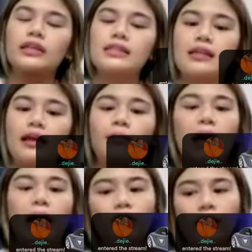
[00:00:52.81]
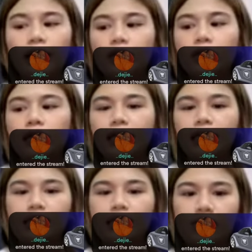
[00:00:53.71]
kasi bago nga to
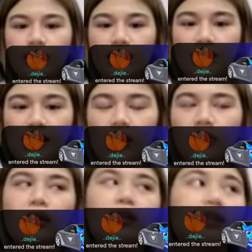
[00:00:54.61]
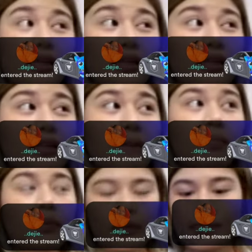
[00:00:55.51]
and it is on discount until
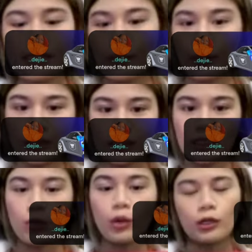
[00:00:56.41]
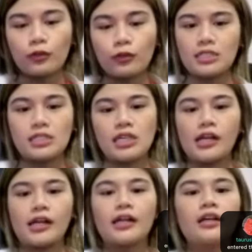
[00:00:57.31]
December 31 of this
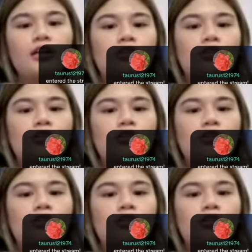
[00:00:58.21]
year.